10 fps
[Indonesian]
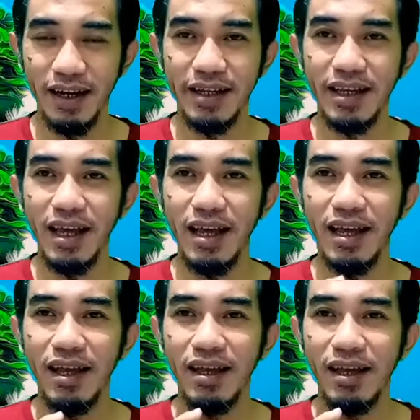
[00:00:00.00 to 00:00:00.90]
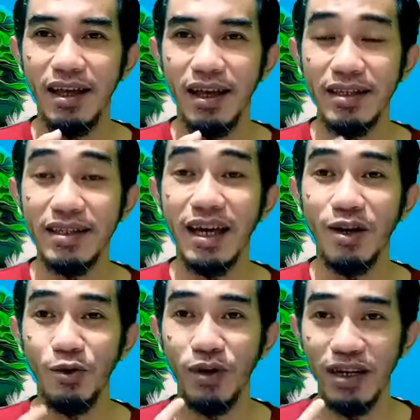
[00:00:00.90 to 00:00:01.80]
Dia
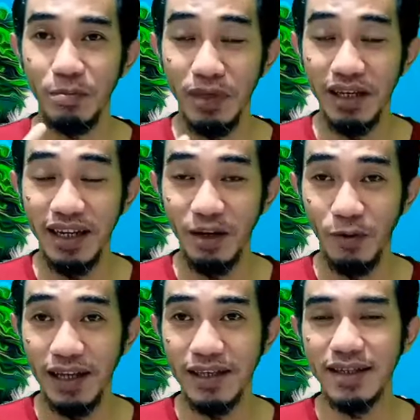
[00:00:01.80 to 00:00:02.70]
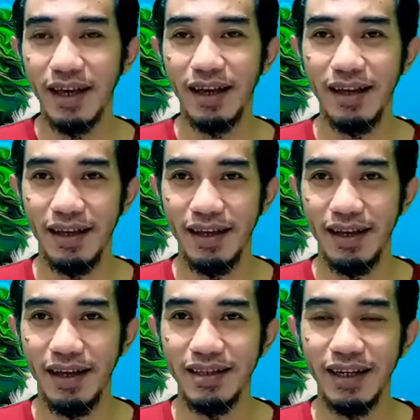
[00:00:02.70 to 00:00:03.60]
jauh lebih dewasa.
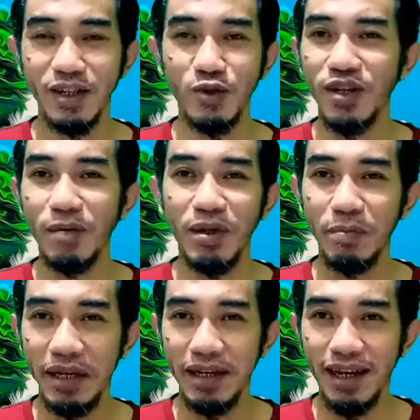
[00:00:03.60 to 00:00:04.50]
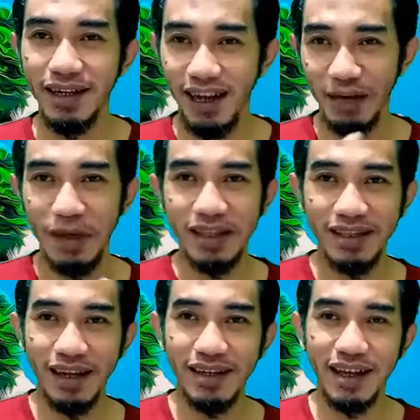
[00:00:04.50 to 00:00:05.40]
Jadi sudah berbeda dengan
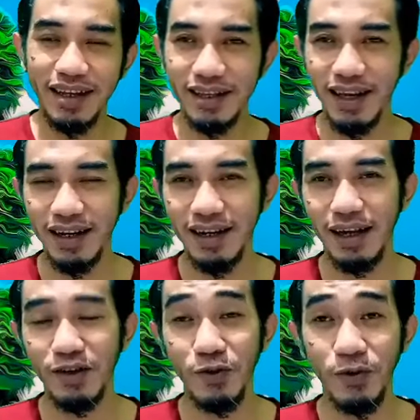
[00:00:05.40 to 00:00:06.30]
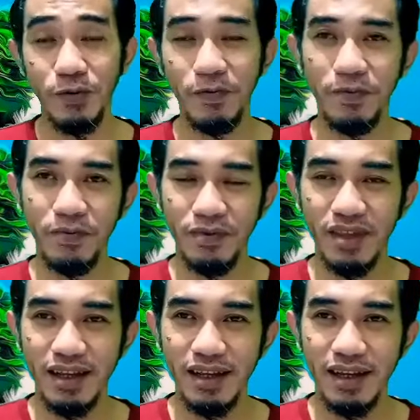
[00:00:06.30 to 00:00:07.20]
mantan yang kita kenal dulu.
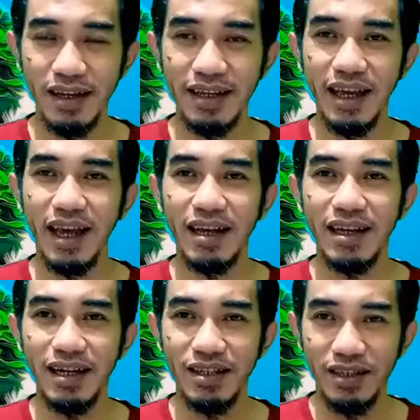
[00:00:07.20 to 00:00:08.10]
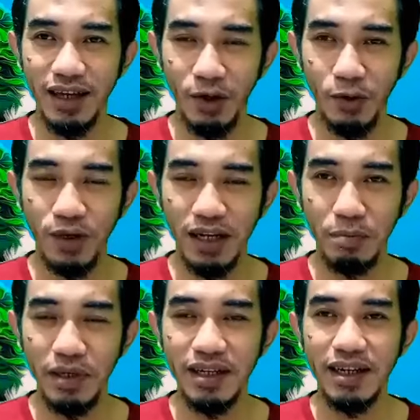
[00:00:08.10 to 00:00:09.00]
Dia akan jauh
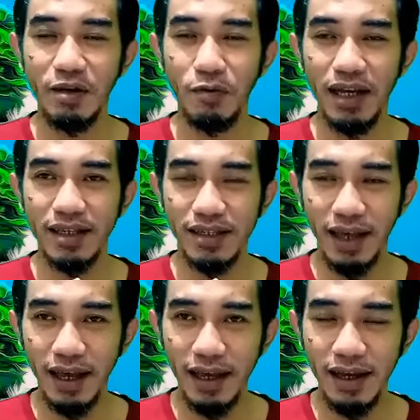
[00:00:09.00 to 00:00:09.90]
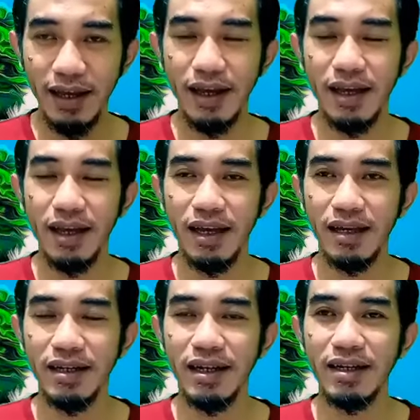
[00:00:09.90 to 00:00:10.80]
lebih dewasa
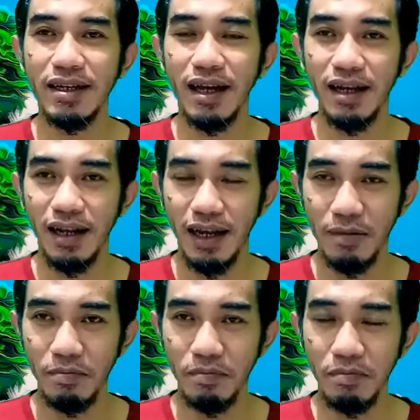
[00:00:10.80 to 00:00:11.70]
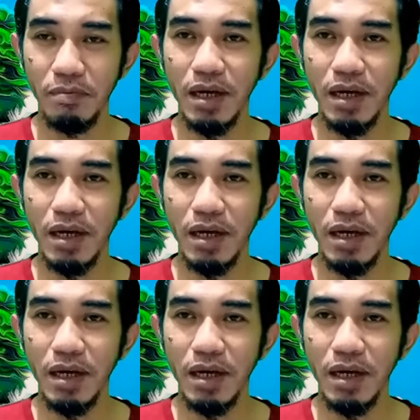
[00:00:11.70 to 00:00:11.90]
di dalam